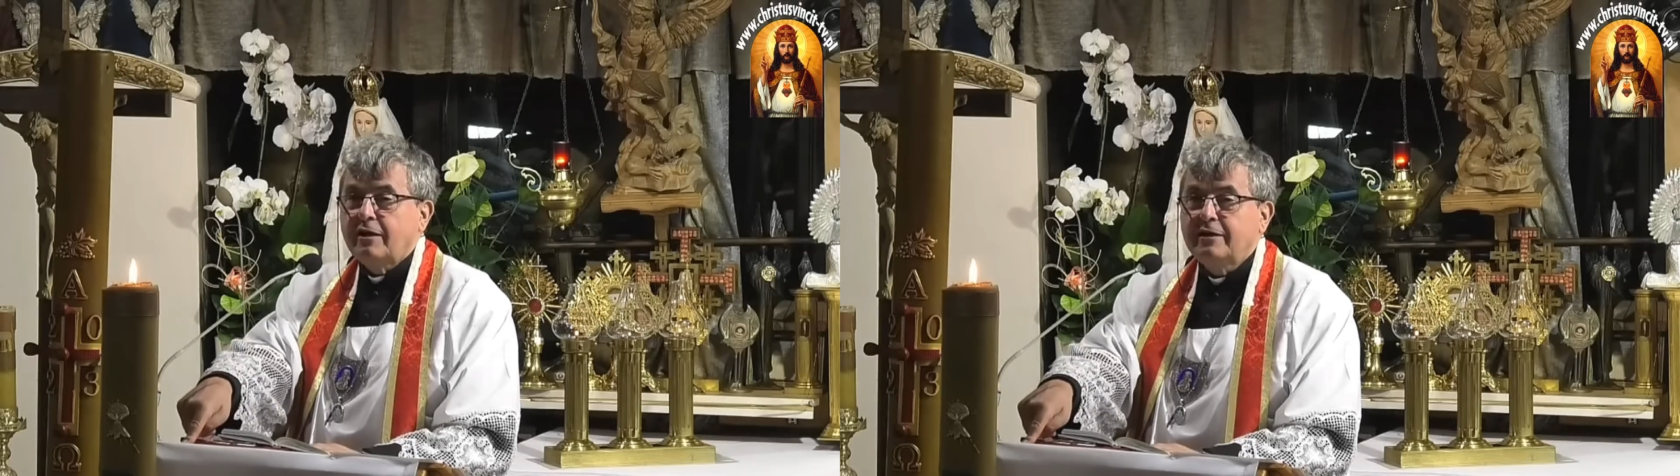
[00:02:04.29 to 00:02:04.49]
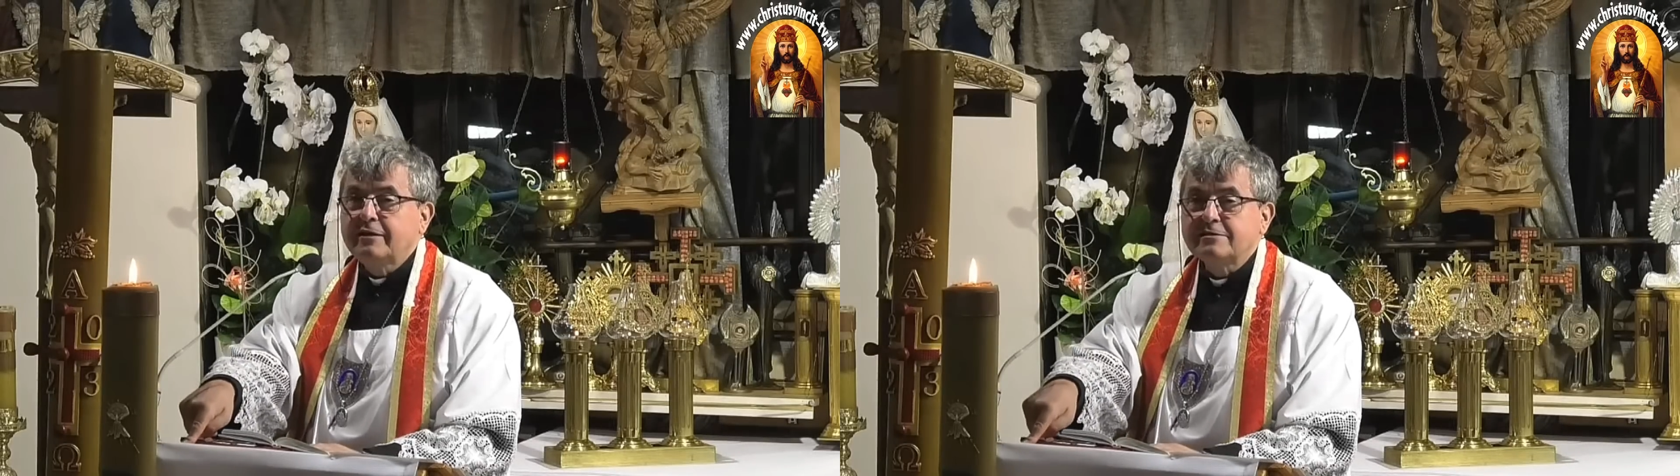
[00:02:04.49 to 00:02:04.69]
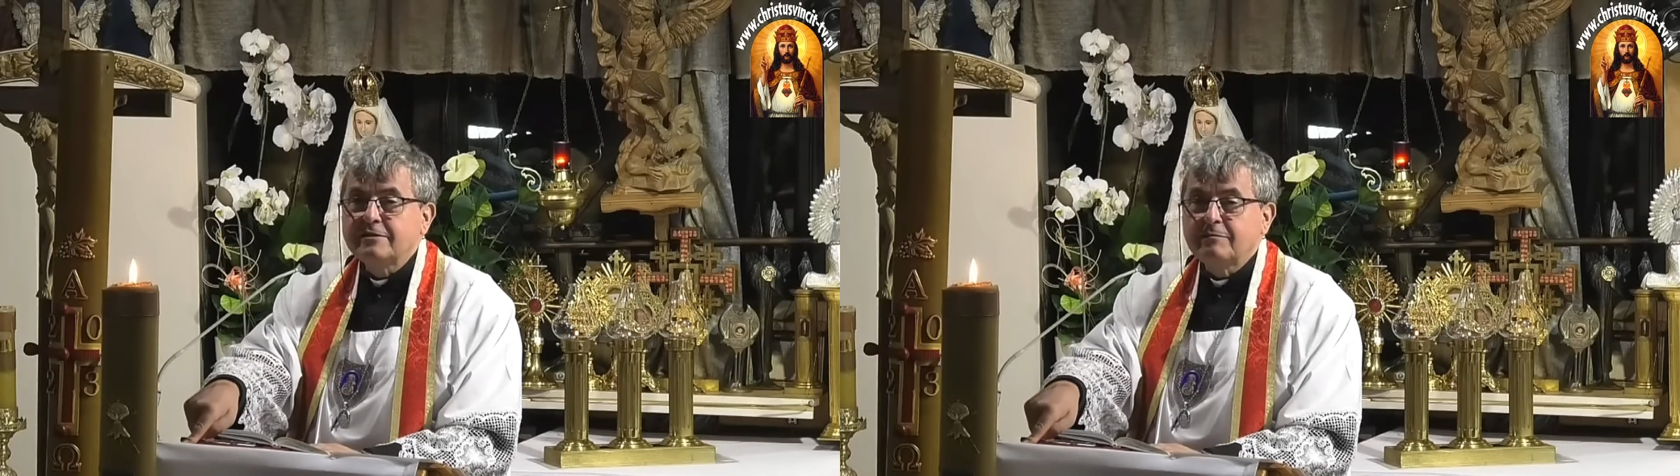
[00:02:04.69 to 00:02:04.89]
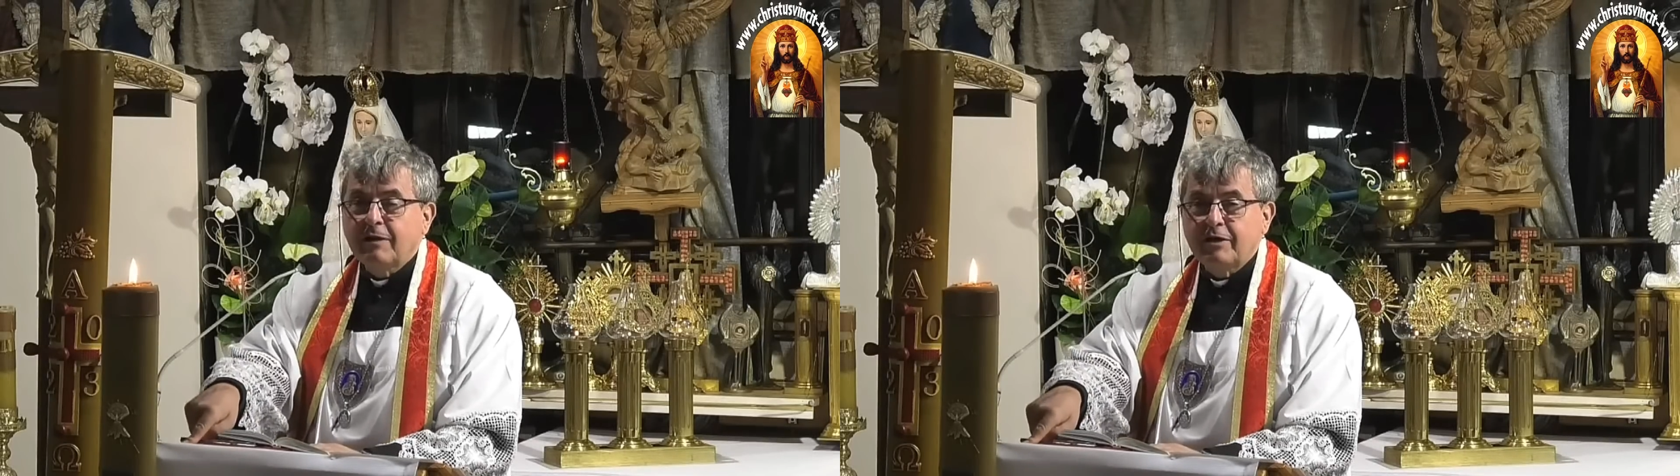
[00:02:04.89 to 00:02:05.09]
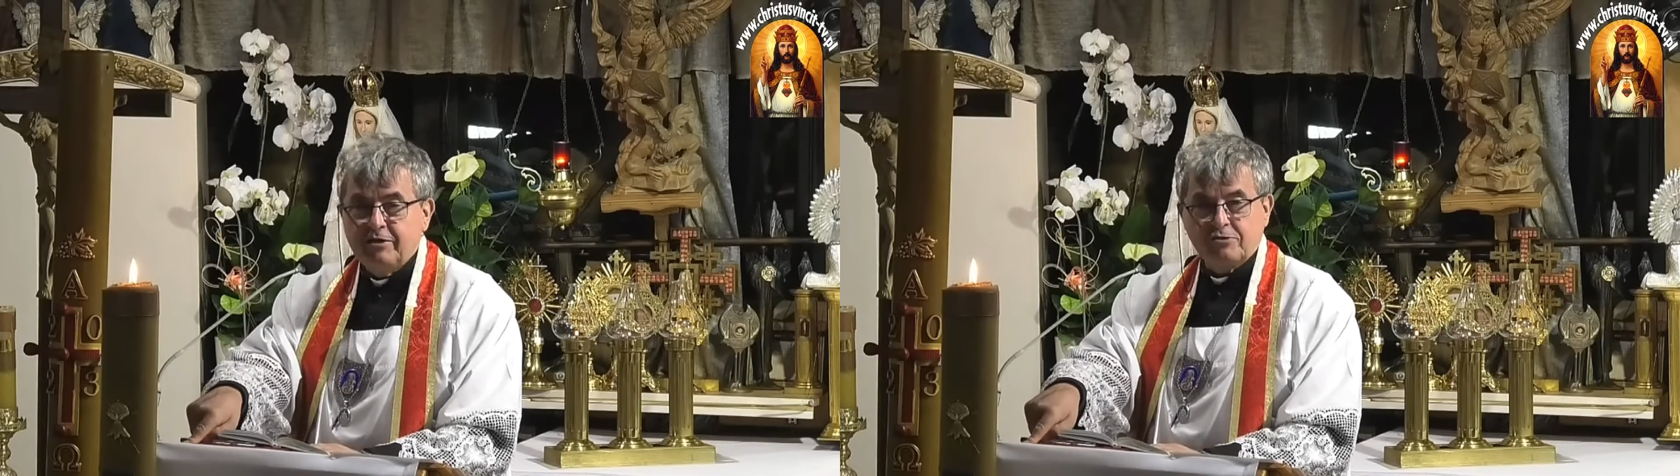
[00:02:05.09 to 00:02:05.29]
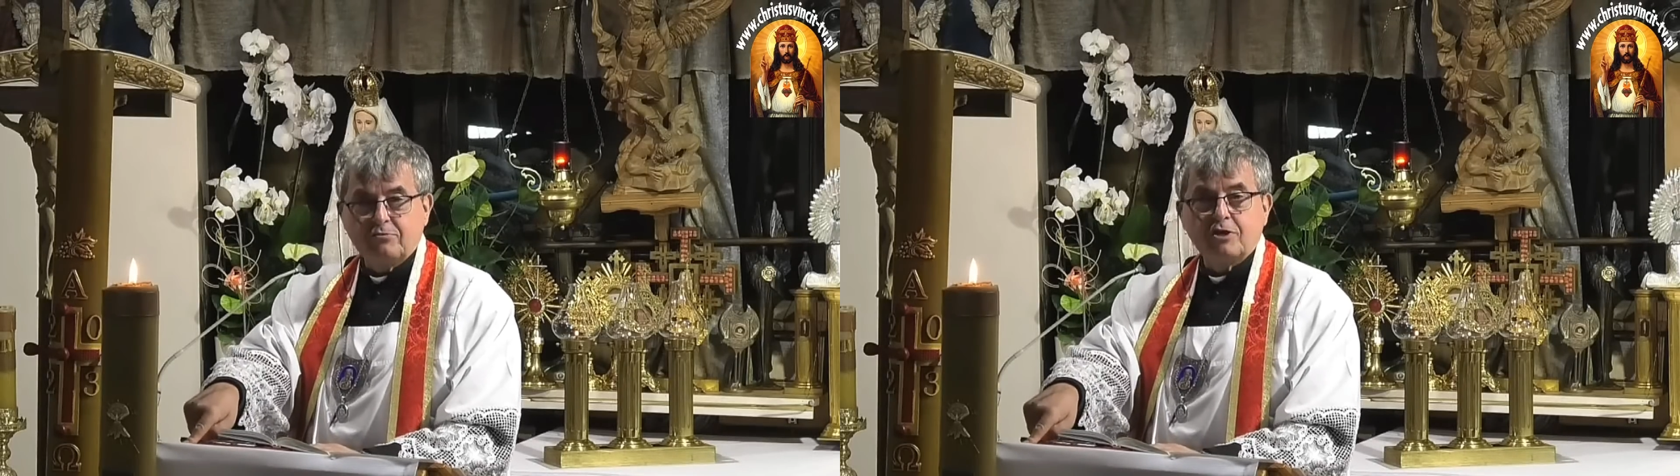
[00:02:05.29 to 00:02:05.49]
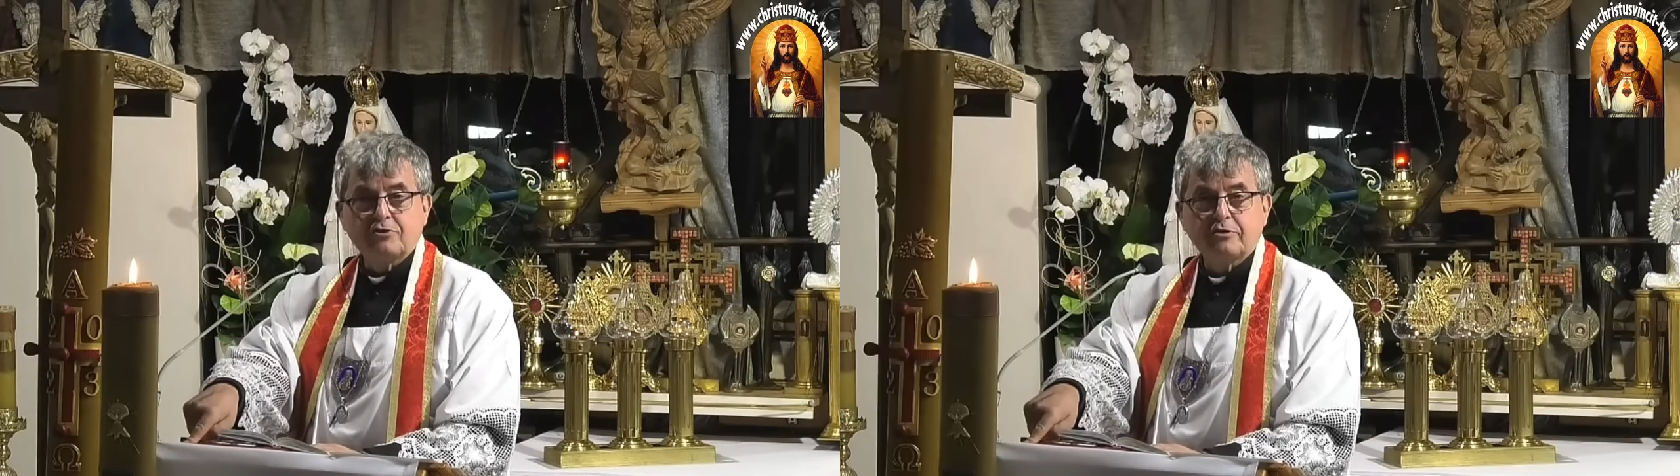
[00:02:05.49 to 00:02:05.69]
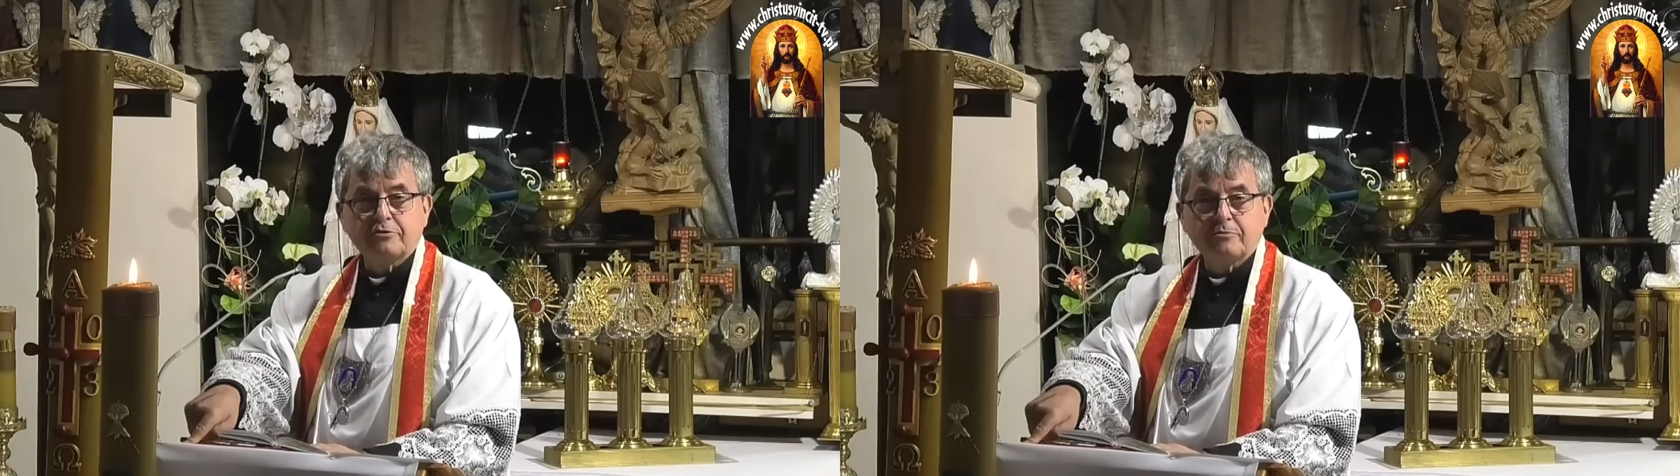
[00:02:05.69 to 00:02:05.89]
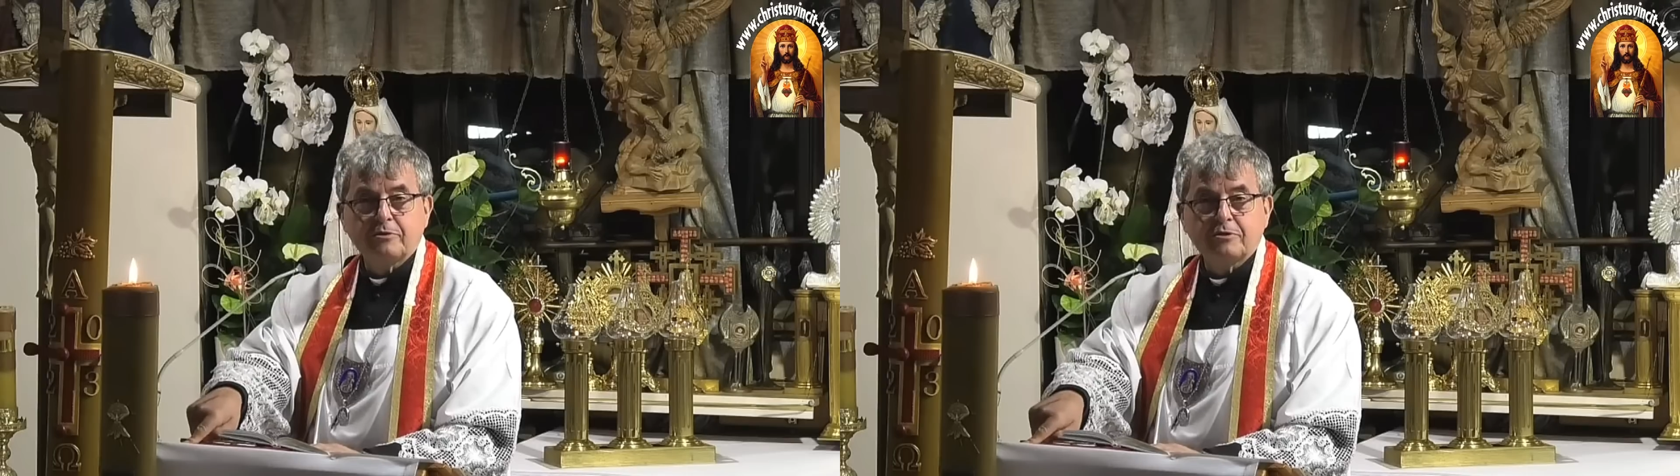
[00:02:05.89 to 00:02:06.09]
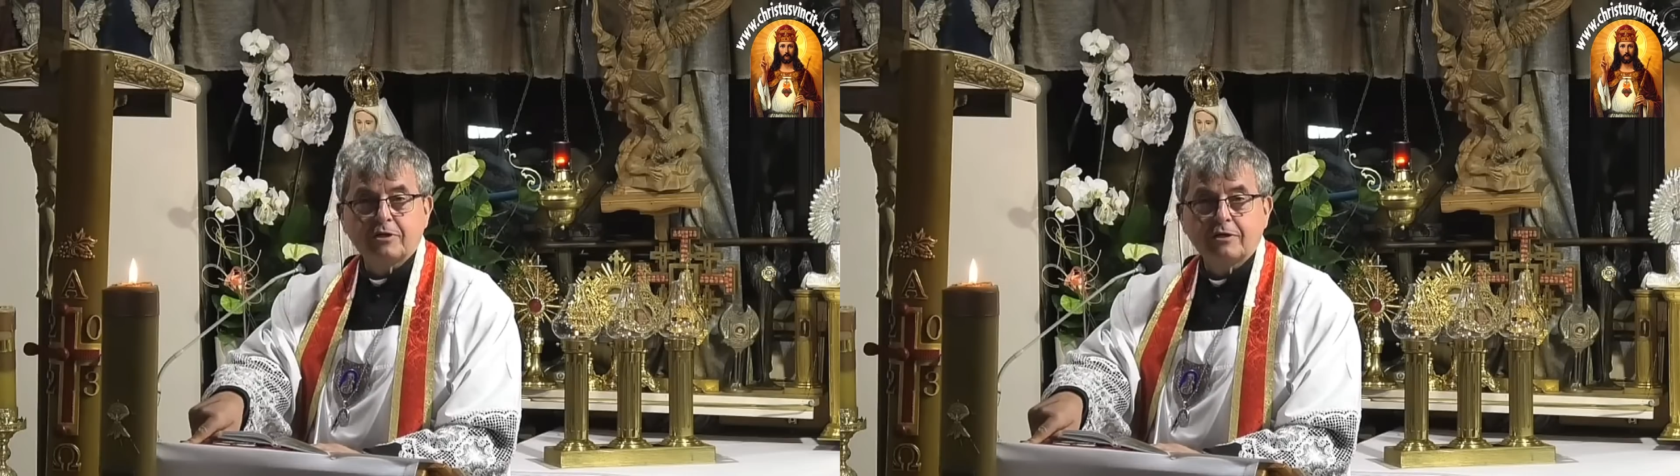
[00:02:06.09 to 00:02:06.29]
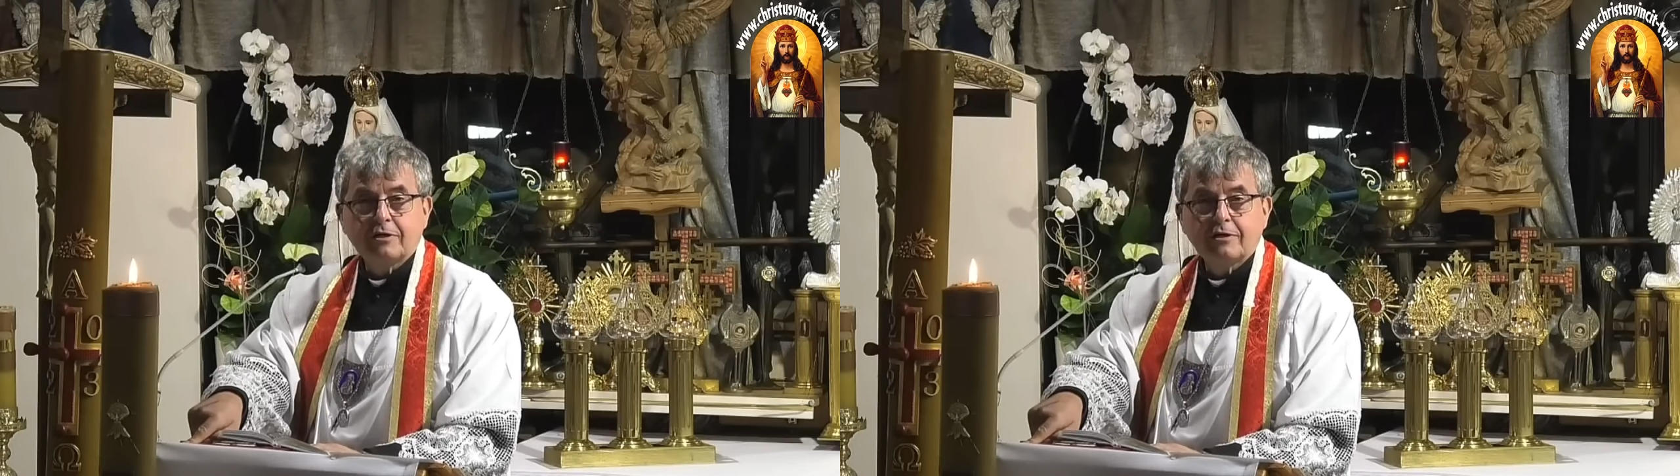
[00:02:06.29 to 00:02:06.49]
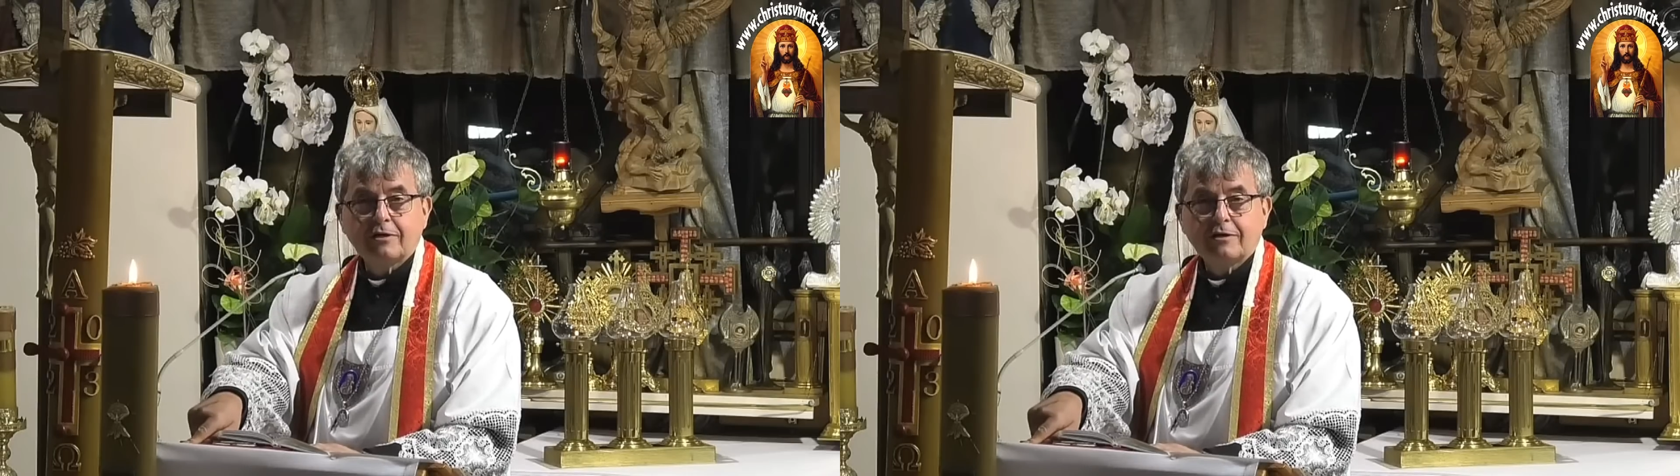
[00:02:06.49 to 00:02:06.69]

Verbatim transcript: leje z nieba i jest ugaszone. Rozumiecie?